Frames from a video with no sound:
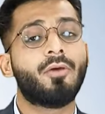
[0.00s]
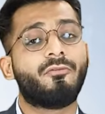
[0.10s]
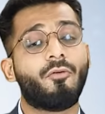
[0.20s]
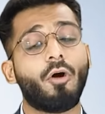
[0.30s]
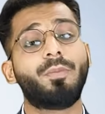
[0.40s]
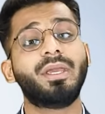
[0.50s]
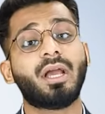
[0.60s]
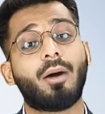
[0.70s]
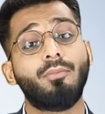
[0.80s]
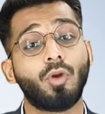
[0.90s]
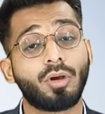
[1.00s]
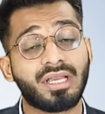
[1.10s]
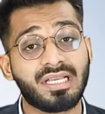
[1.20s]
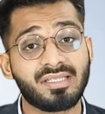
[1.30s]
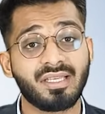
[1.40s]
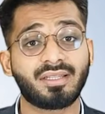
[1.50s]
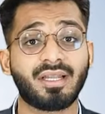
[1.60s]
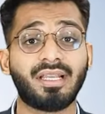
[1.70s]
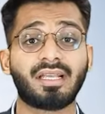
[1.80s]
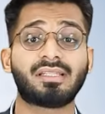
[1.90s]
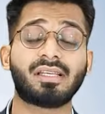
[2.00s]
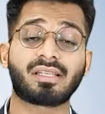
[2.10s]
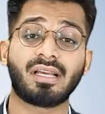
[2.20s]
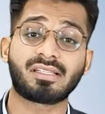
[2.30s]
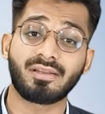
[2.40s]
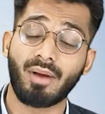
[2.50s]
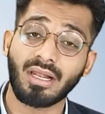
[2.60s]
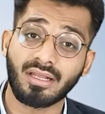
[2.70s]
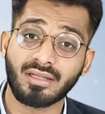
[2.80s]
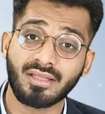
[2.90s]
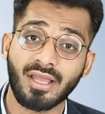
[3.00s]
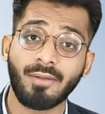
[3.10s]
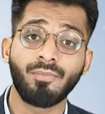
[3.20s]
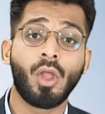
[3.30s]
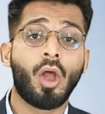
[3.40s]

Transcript: वो भी हम लोग इसी तरीके से इसका इस्तेमाल करते हैं